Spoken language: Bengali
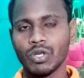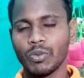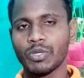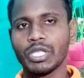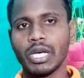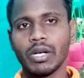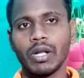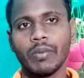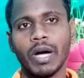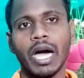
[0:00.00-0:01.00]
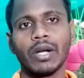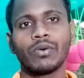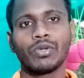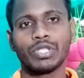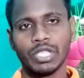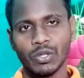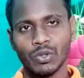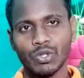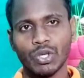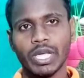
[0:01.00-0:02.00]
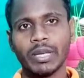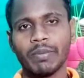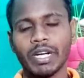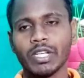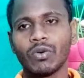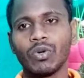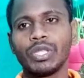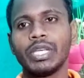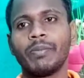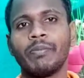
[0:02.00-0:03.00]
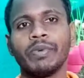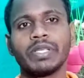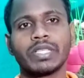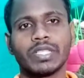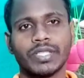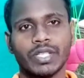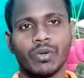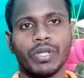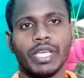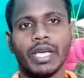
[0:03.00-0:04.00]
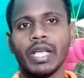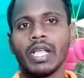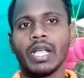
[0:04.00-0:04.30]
জৈব সার এবং হাড়গুঁড়ো সিংকুচো এই মাটিগুলো দিয়ে মিক্স করিয়ে